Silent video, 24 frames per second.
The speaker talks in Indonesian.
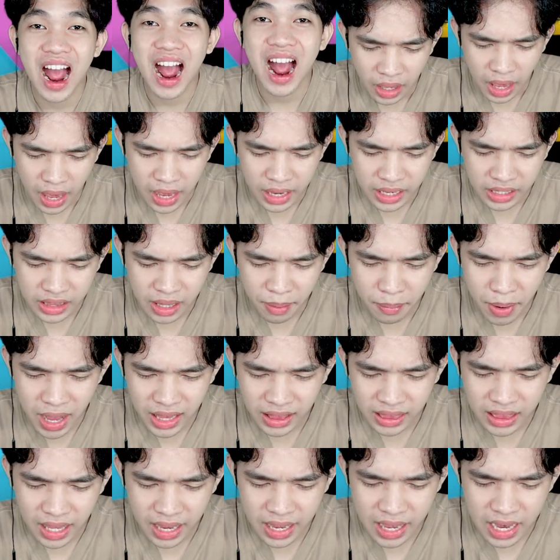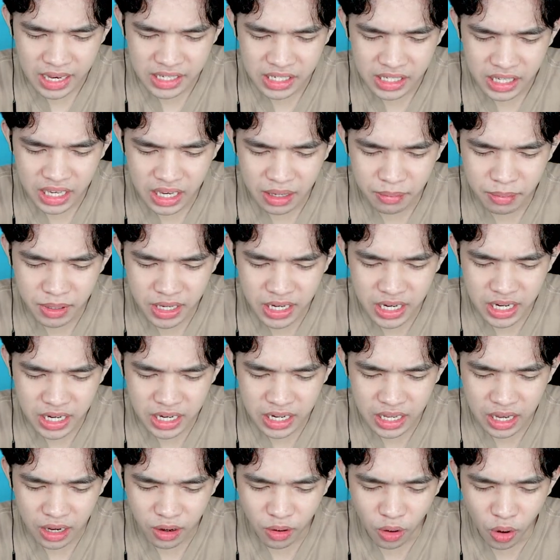Oke, kita bantai ya Skibidi
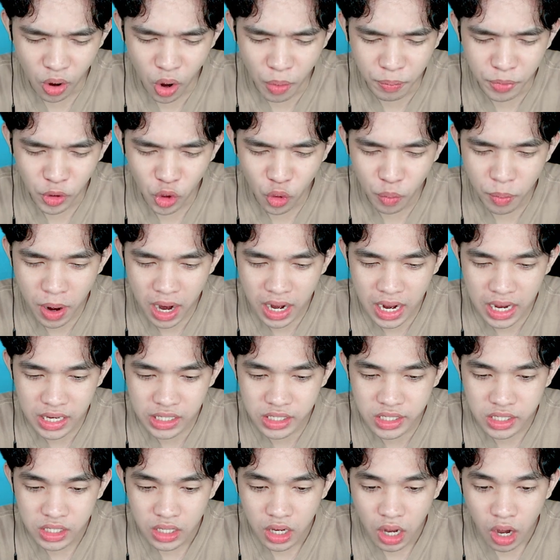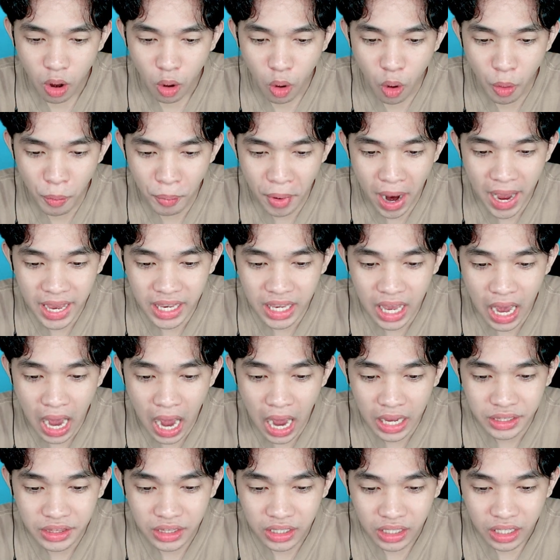ini ya. Oh, berubah guys. Oh my
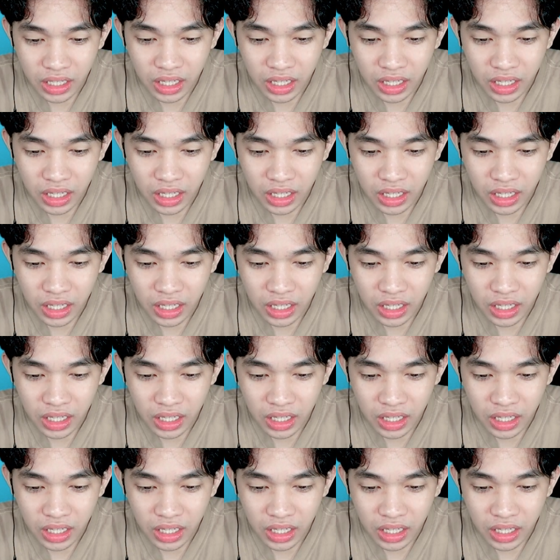god.